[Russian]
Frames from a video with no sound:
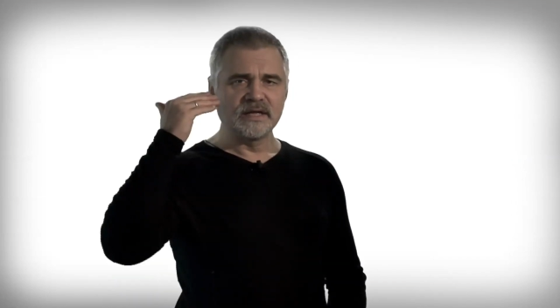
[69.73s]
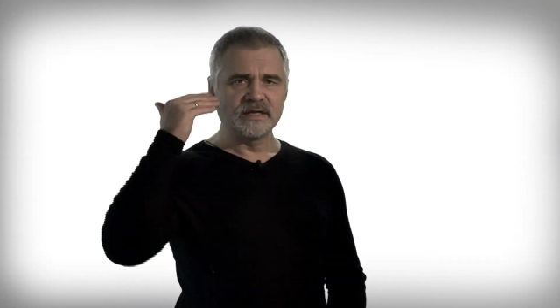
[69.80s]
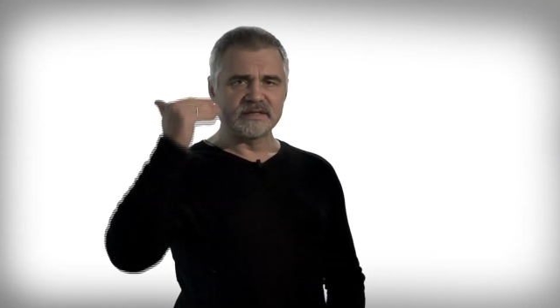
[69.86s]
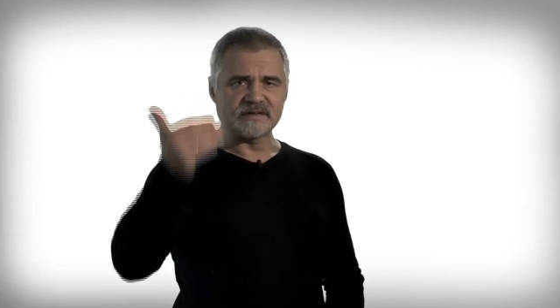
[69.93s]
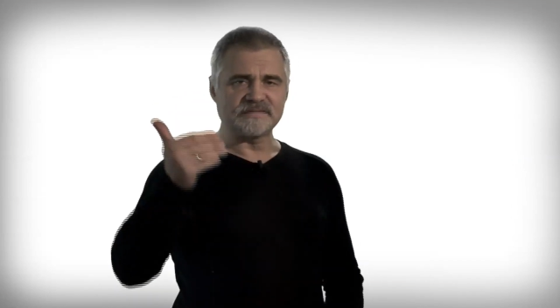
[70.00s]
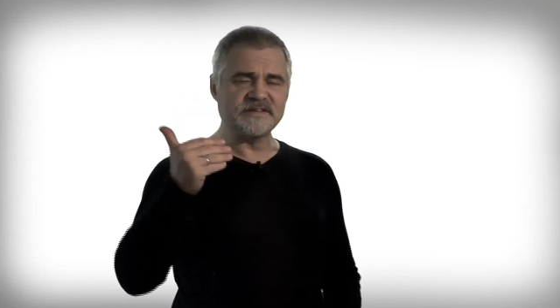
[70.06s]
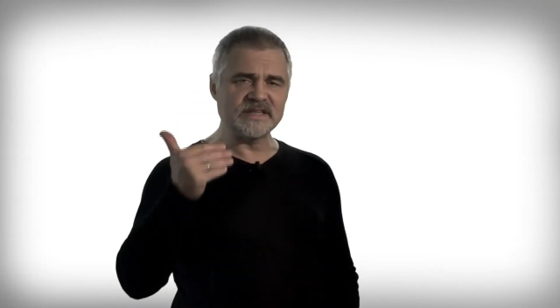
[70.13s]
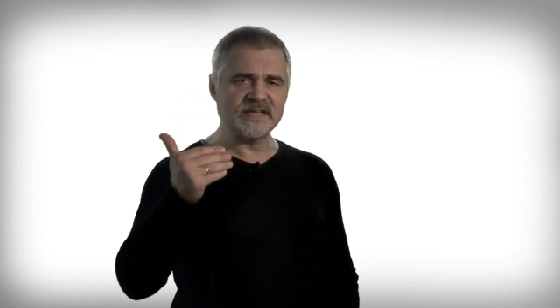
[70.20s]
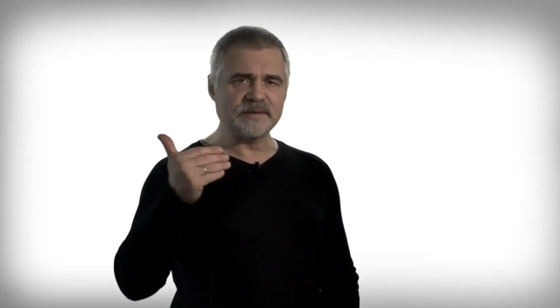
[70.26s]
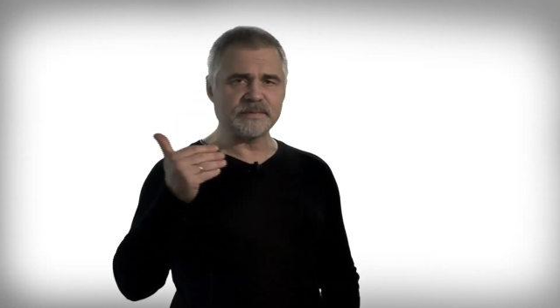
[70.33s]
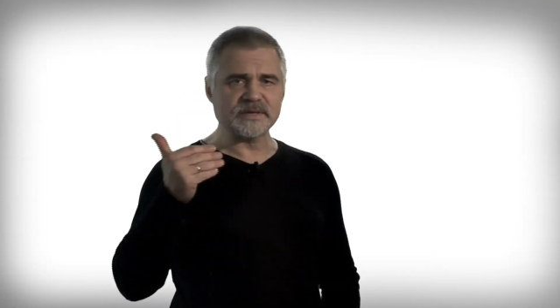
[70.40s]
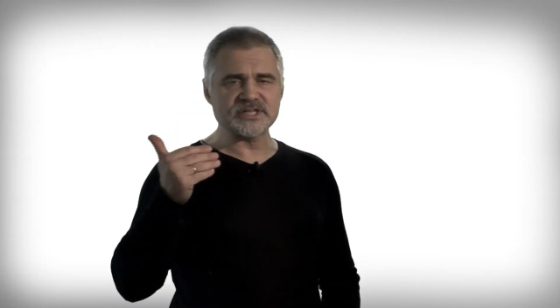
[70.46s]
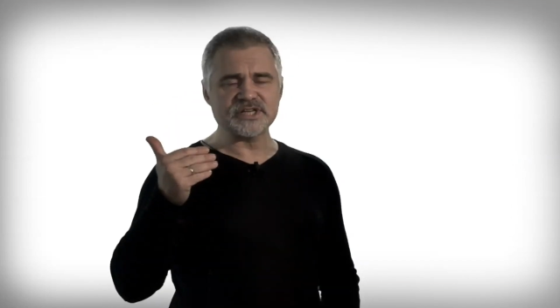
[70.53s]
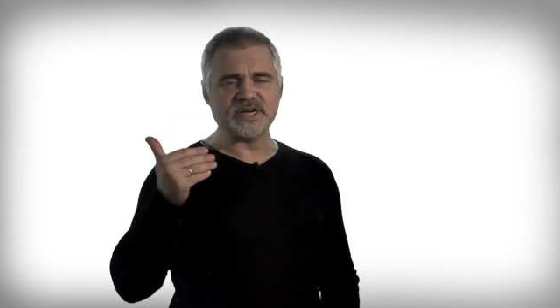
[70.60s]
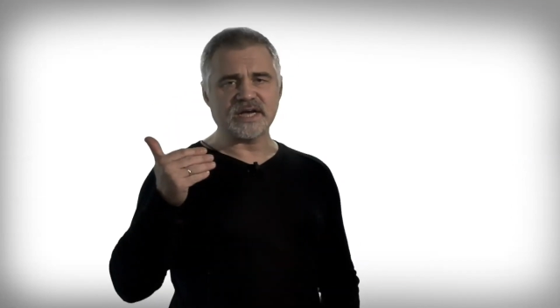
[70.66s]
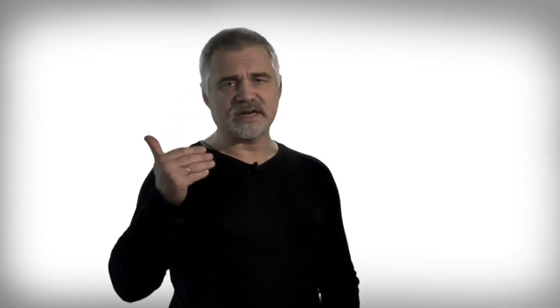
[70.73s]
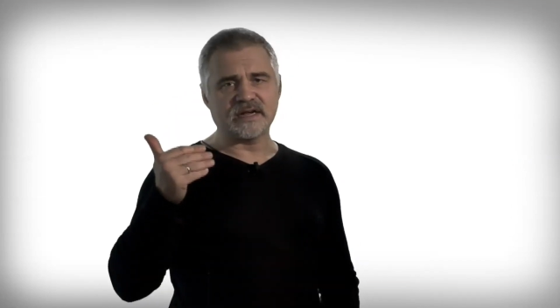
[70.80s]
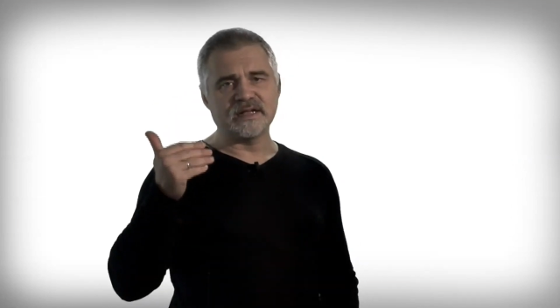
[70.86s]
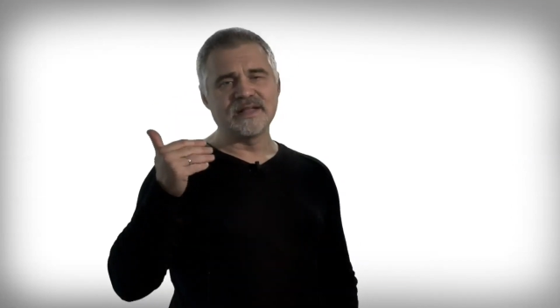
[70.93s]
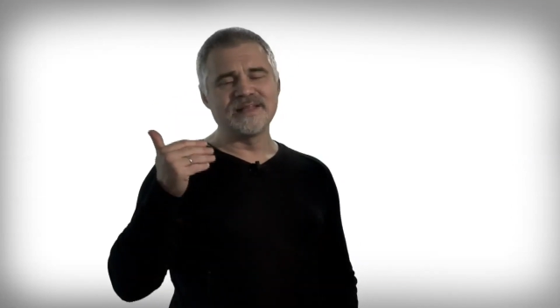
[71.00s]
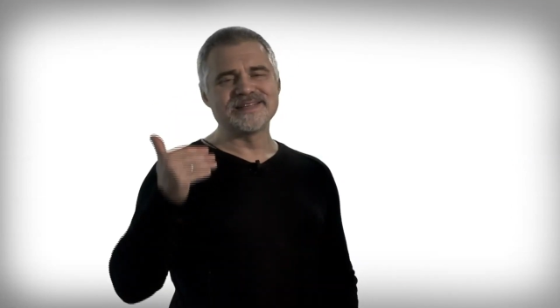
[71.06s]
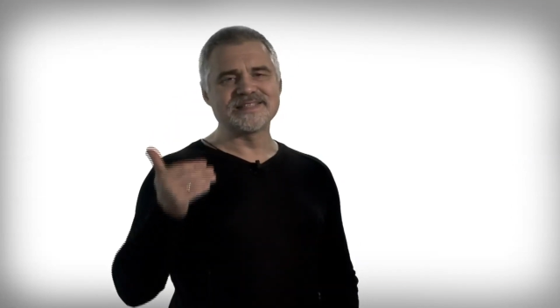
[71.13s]
торфяные пожары
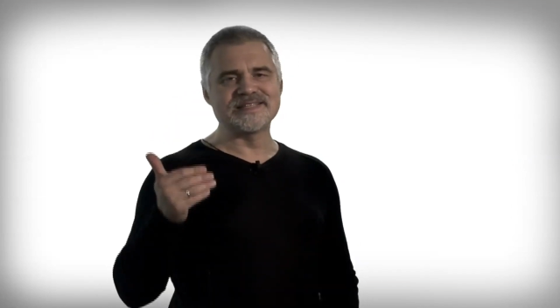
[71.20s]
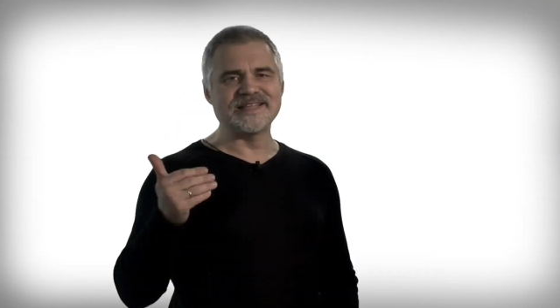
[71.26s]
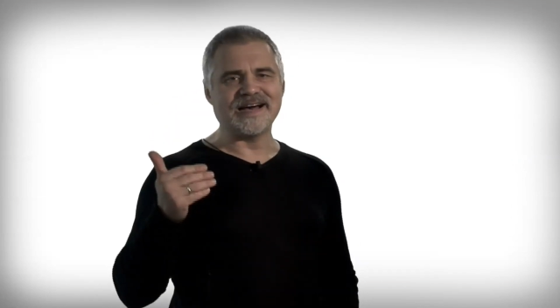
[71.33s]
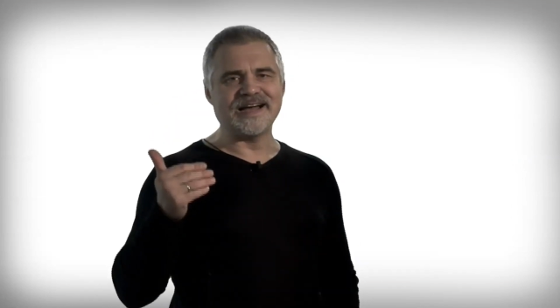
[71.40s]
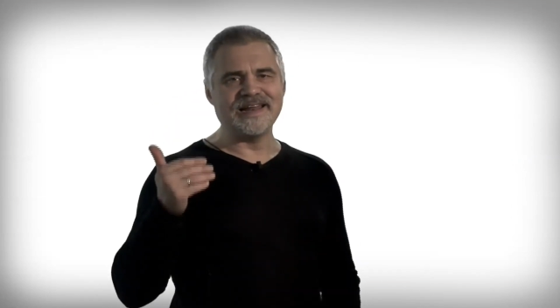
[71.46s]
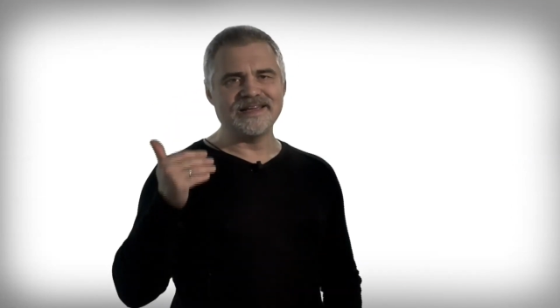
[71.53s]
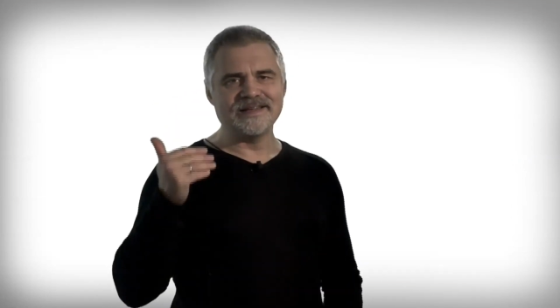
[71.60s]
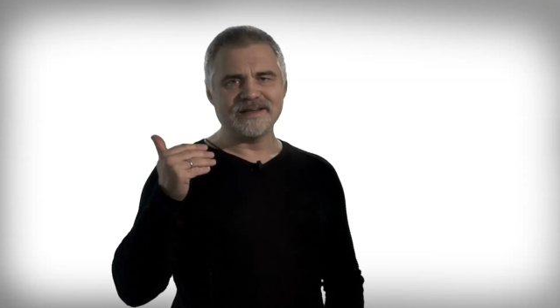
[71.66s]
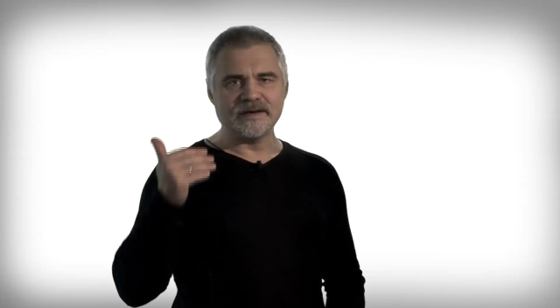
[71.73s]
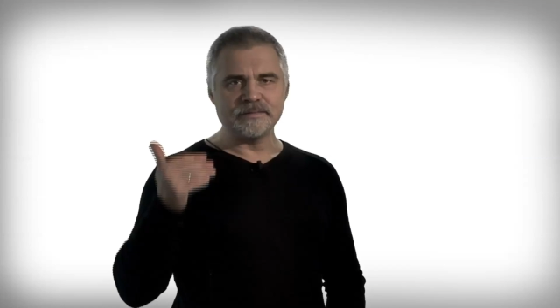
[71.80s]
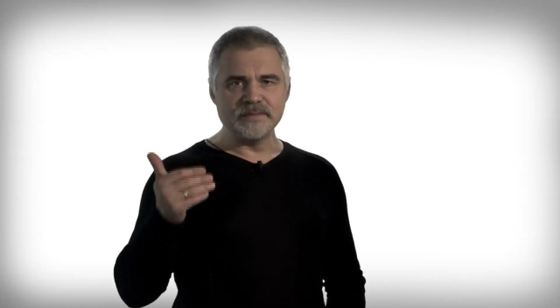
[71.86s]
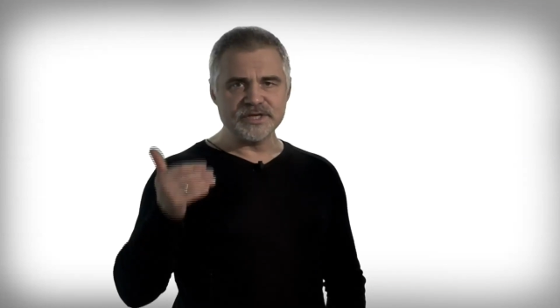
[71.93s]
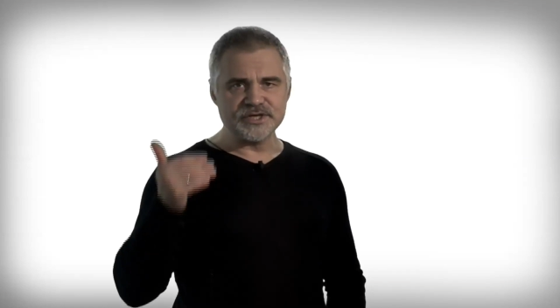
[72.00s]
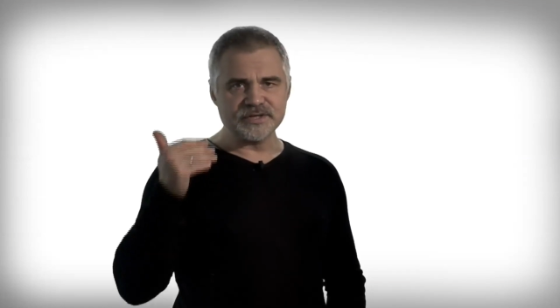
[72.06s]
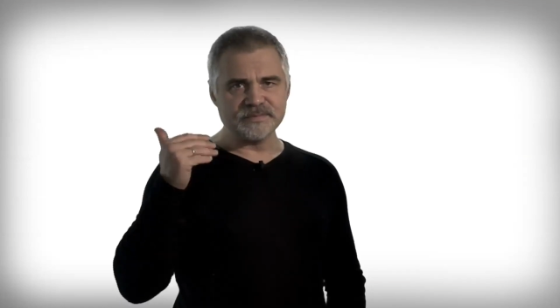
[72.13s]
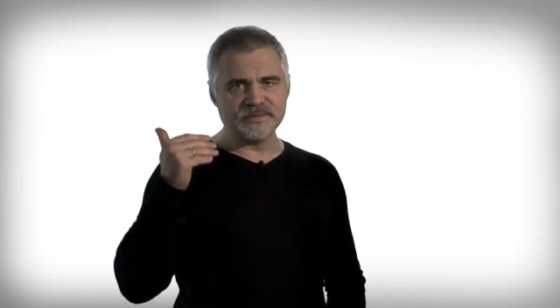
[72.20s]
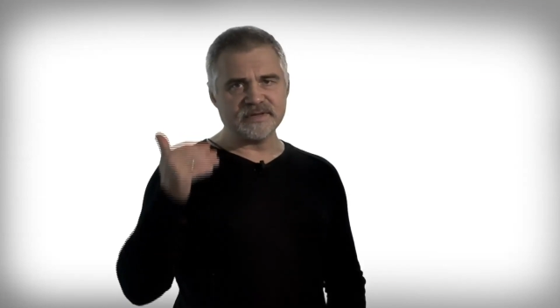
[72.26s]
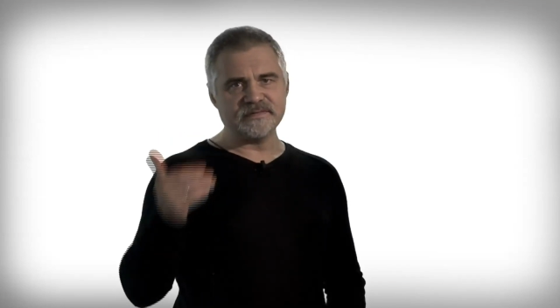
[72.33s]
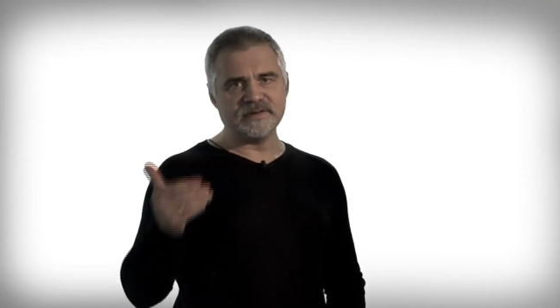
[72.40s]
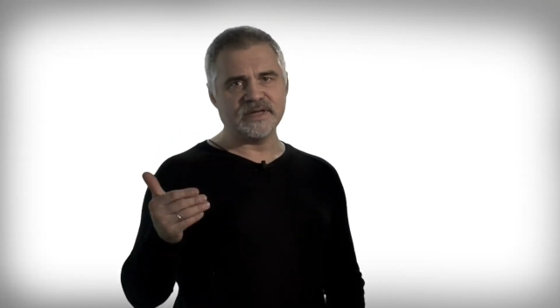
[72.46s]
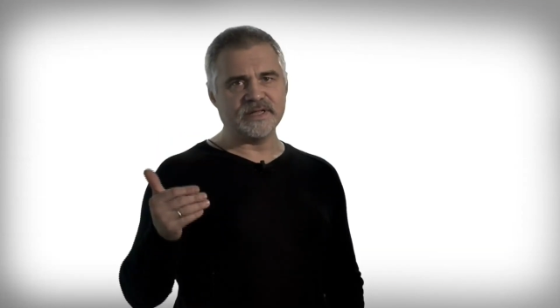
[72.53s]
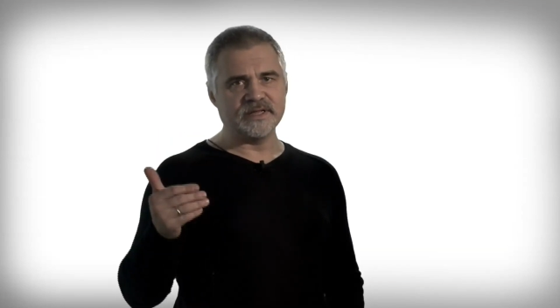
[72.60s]
стали обычным
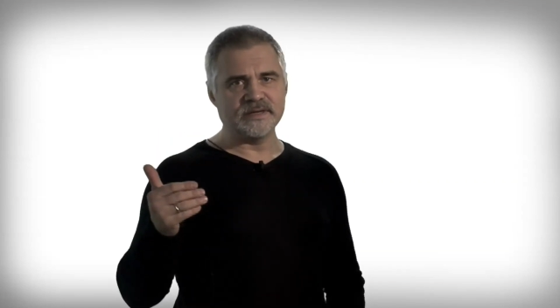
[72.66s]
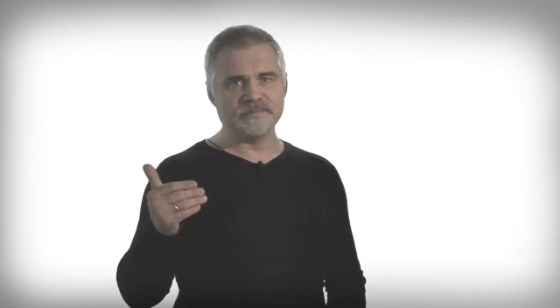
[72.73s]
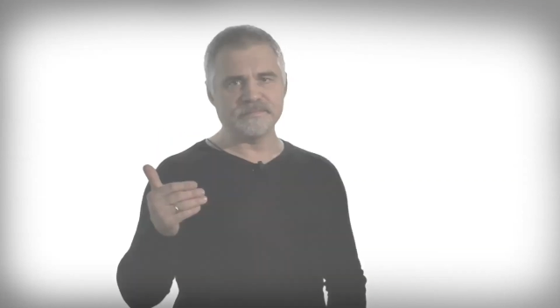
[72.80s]
явлением.